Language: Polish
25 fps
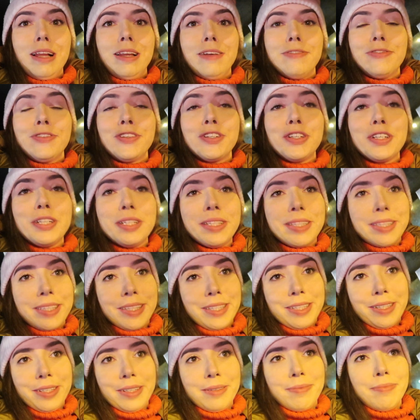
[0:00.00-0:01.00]
Ale
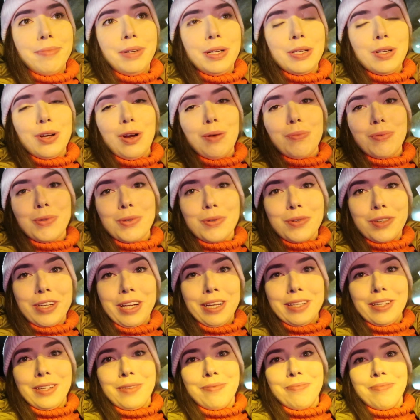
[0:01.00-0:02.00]
wszyscy byli
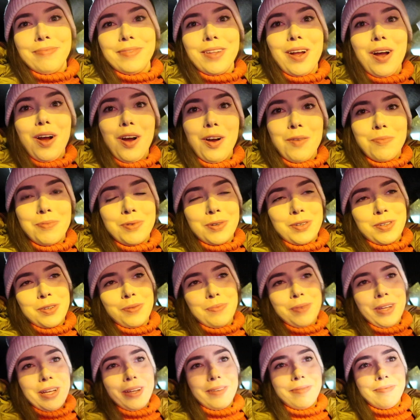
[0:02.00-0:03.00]
obsłużeni
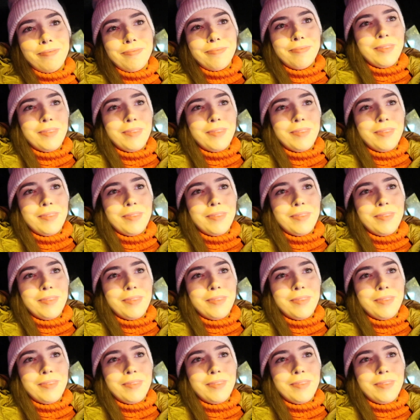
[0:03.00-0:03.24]
oprócz mnie.